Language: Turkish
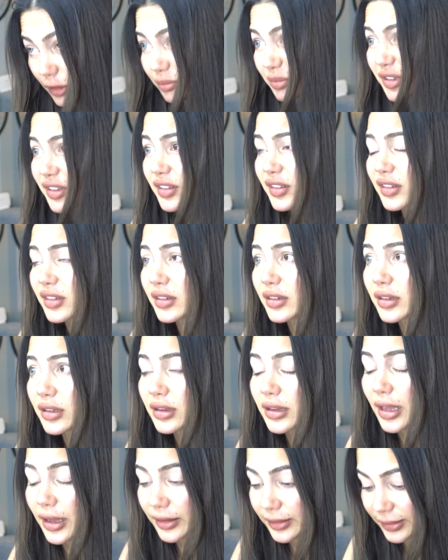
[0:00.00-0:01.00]

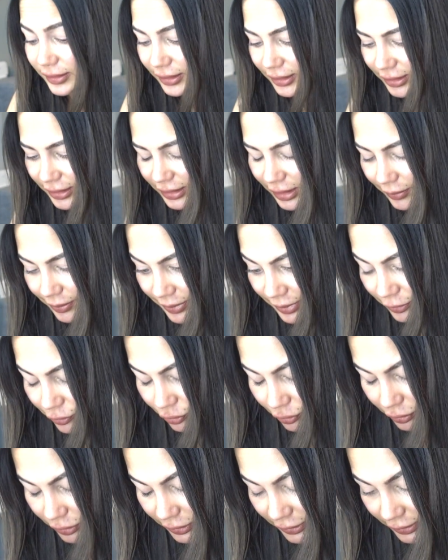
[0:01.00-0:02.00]
Mystery'nin lensleriyle bir
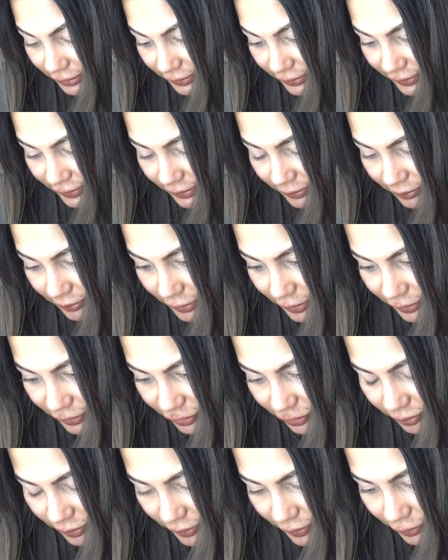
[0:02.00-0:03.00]
türlü yıldızım
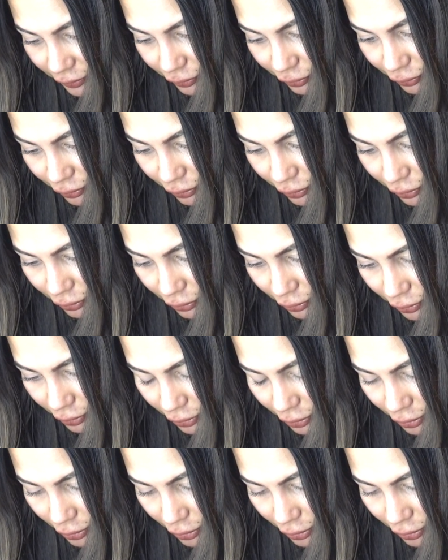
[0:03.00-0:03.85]
barışmadı çünkü